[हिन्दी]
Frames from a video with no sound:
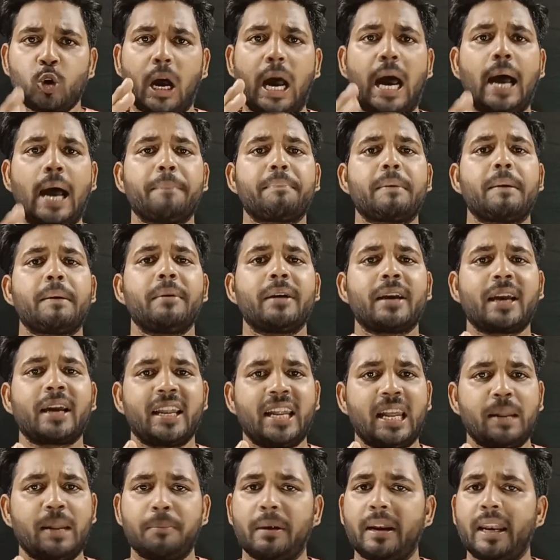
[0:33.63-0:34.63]
तो आपका भी
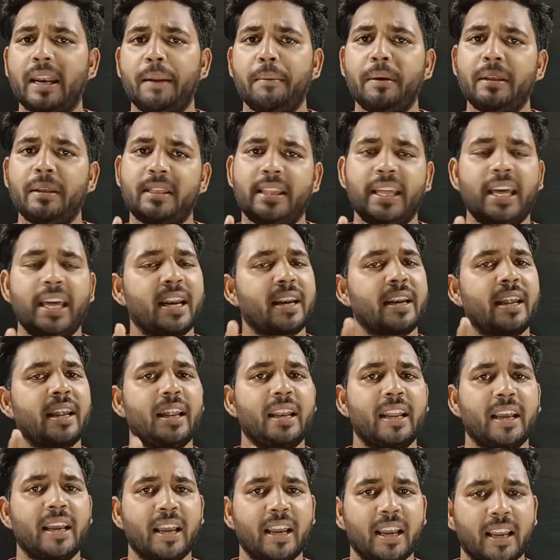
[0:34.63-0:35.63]
करियर बनने में देर
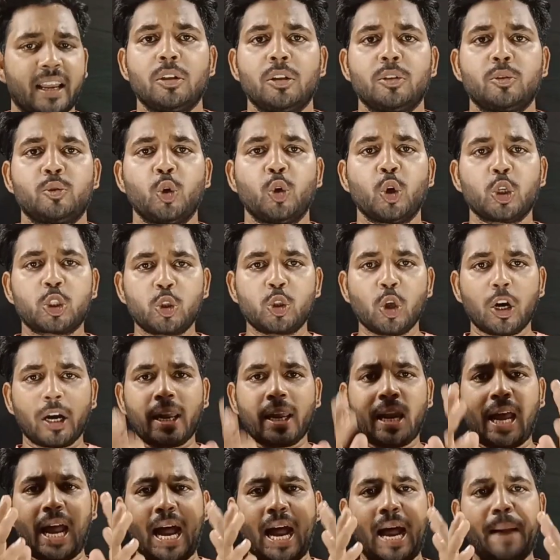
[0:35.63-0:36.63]
नहीं लगेगी दोस्तों
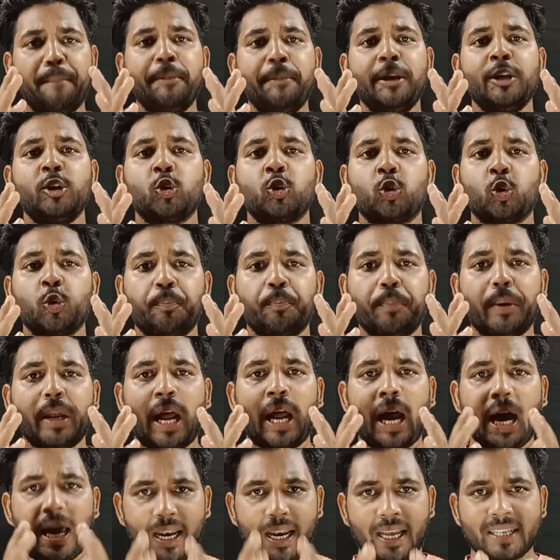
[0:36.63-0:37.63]
अगर आप भी यूट्यूब
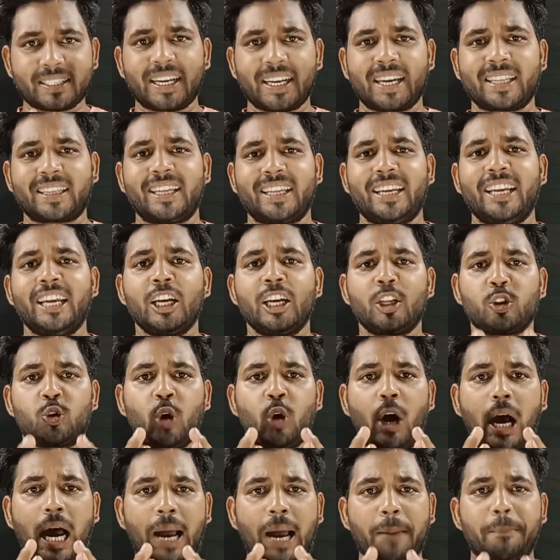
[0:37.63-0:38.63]
पर आना चाहते हैं
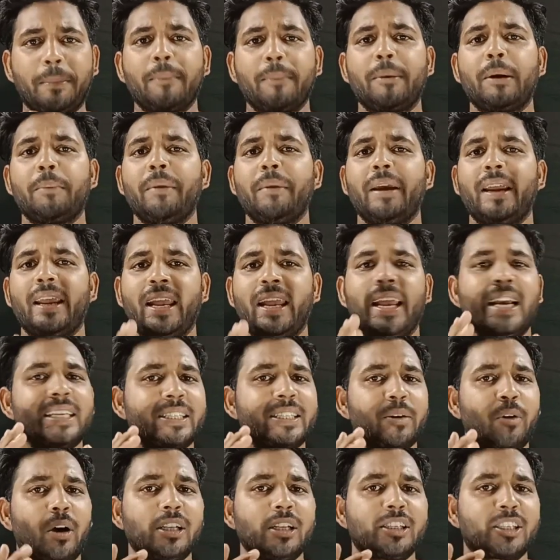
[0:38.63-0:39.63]
तो आपके मन में
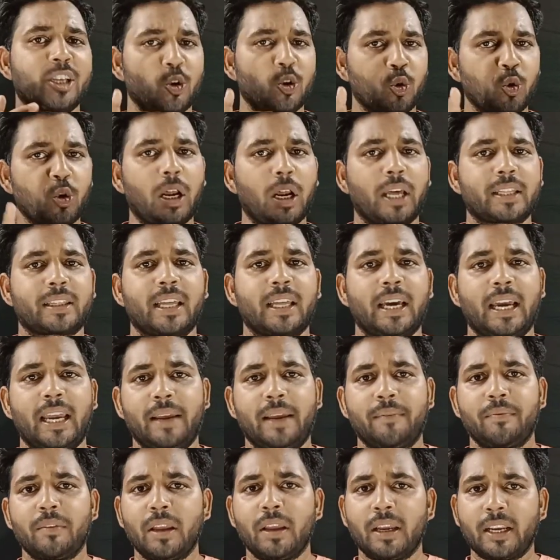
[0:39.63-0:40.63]
एक सवाल जरूर आता
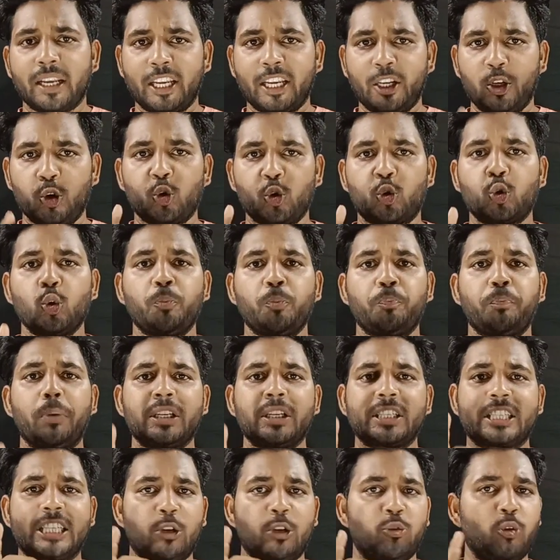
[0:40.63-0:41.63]
है कि यूट्यूब
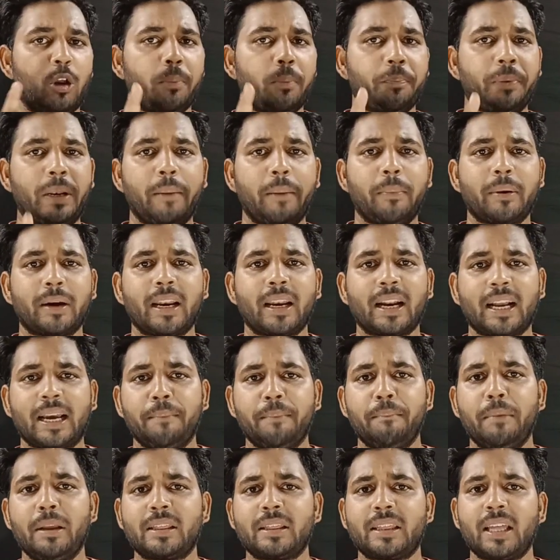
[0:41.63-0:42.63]
पर सिल्वर प्ले बटन
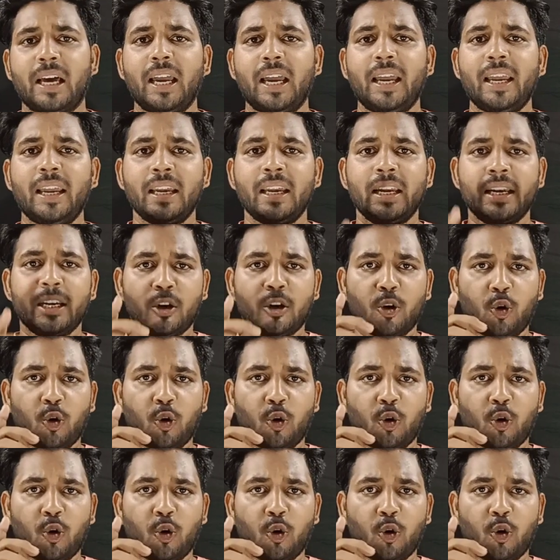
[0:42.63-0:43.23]
कब मिलता है